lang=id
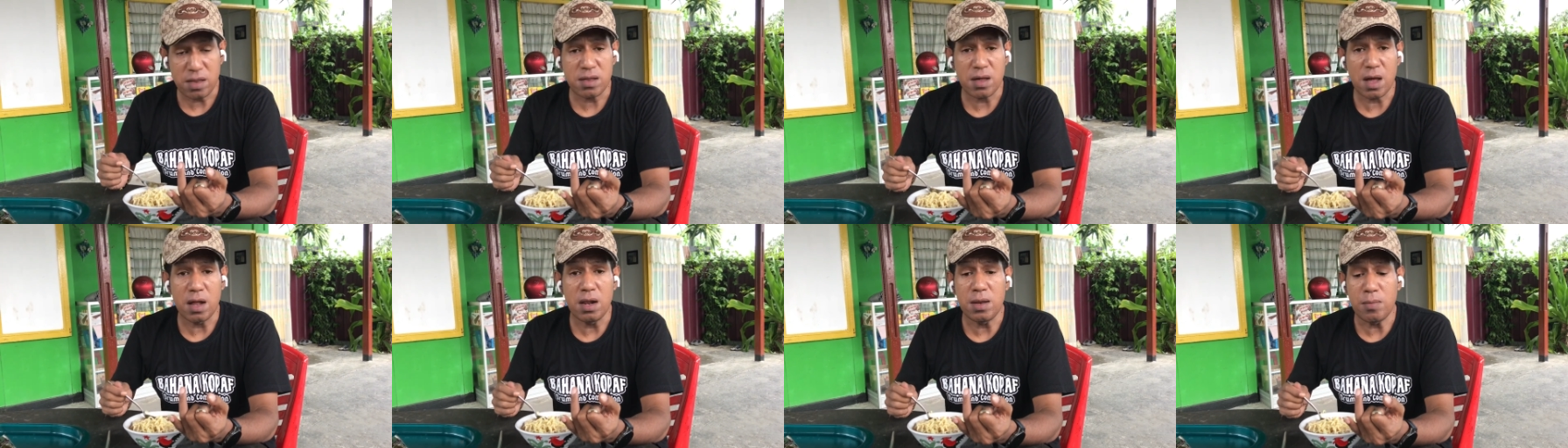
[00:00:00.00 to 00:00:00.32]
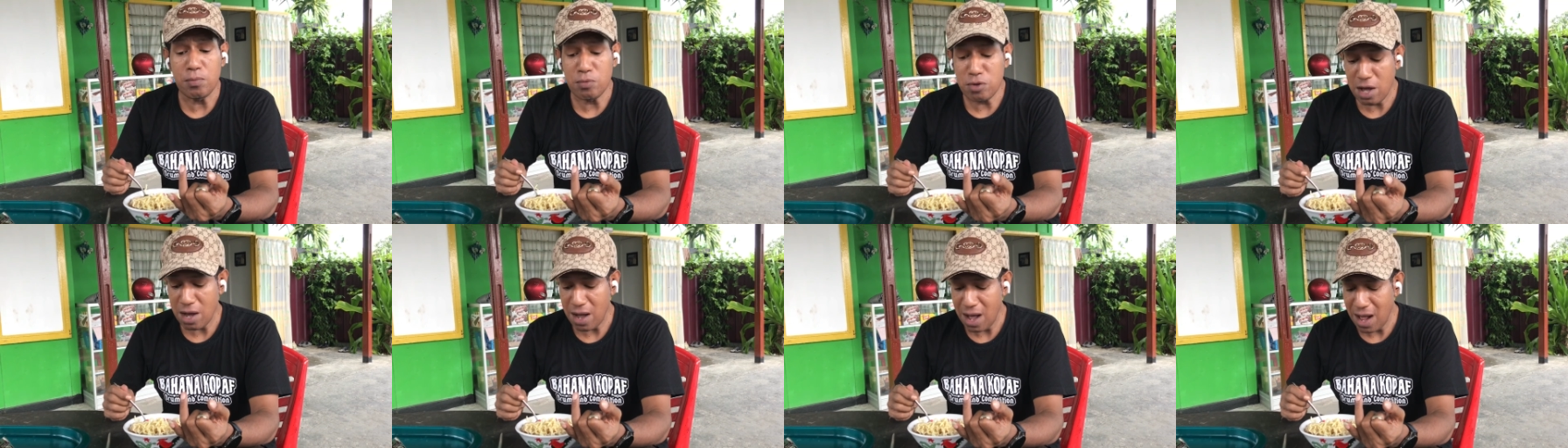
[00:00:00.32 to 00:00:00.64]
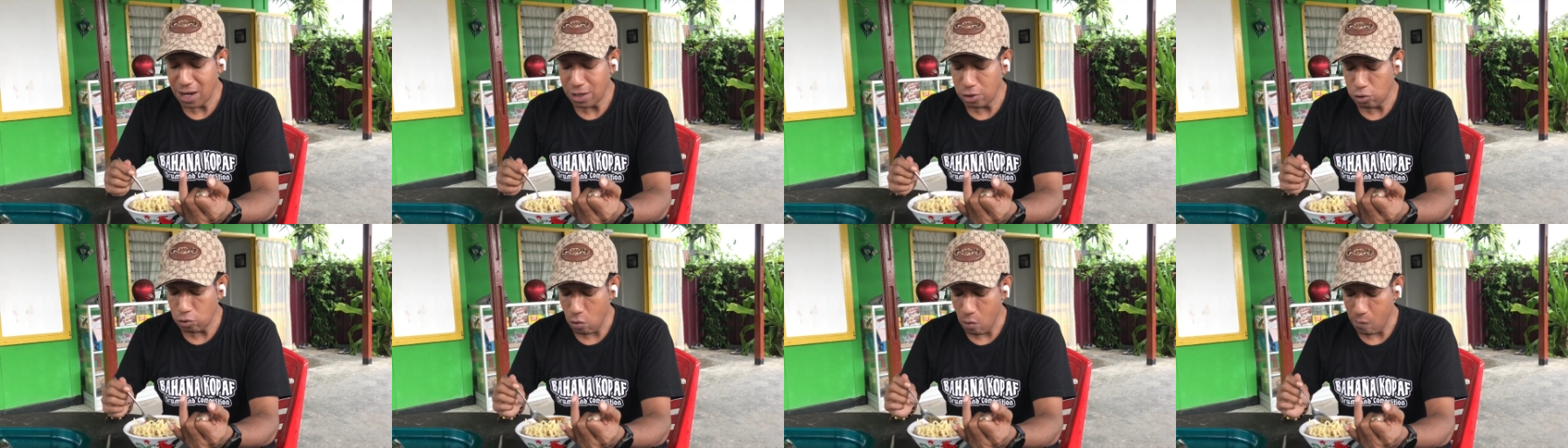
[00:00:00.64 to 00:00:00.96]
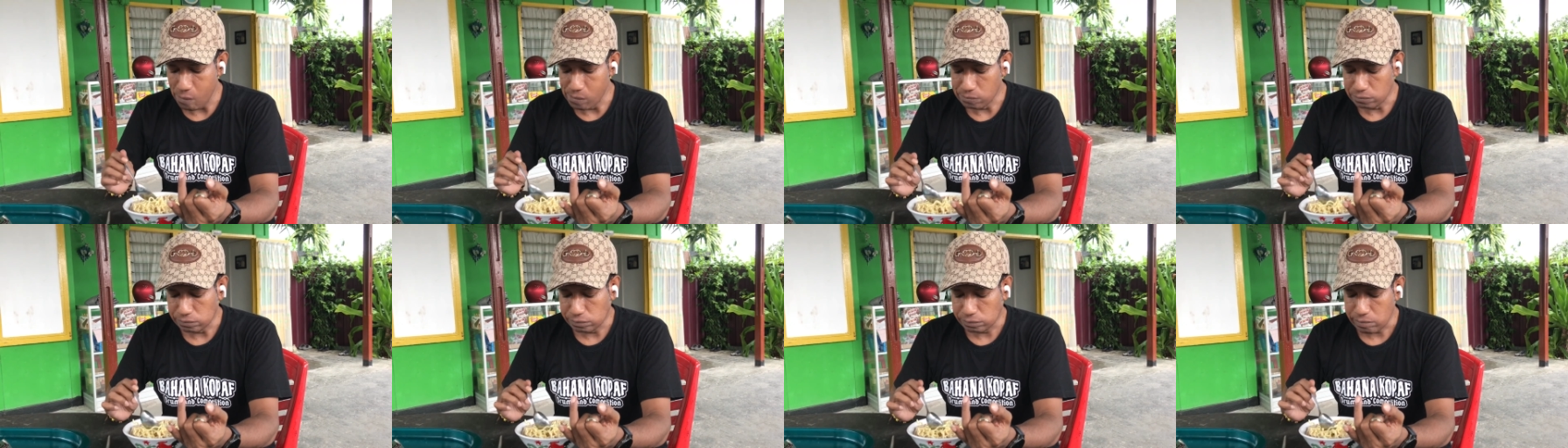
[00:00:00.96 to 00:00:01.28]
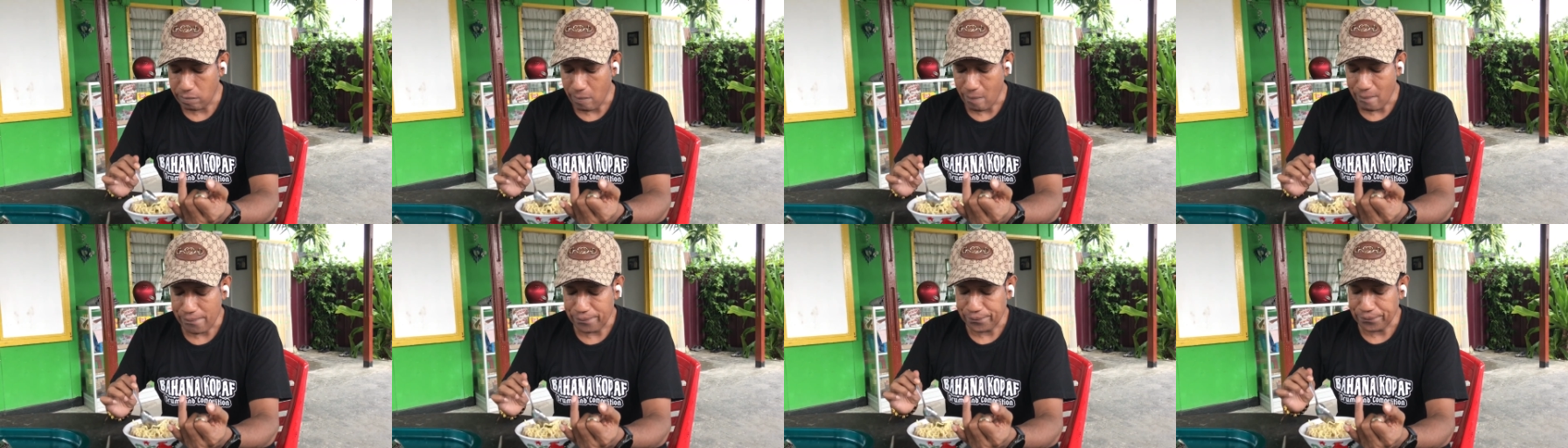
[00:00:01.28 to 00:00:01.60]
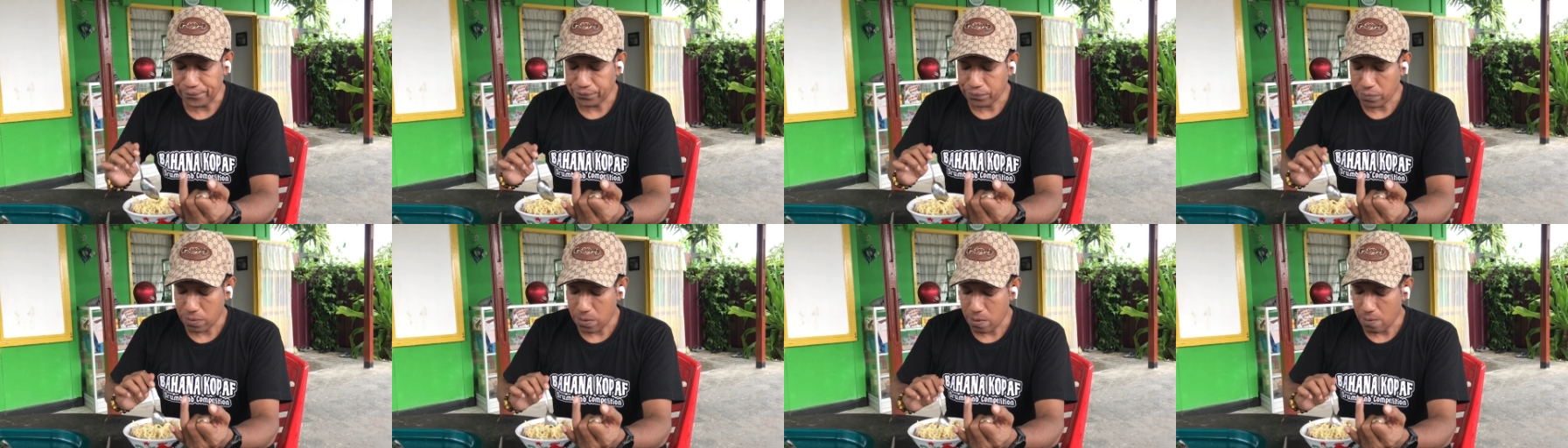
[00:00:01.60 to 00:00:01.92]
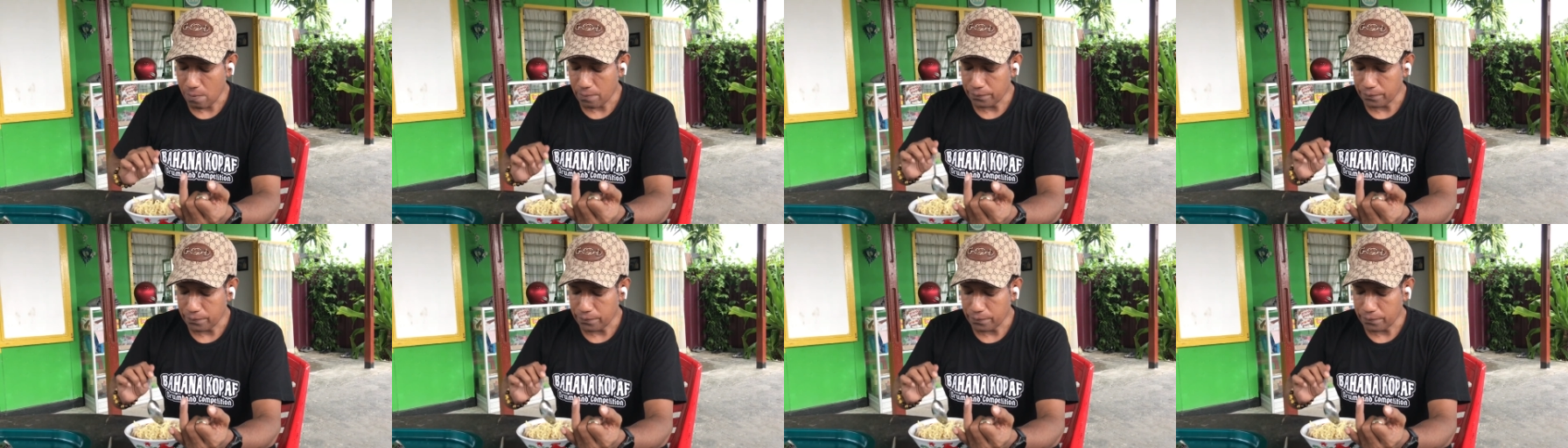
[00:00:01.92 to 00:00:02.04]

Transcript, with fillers: sekali dia punya kaldu wow.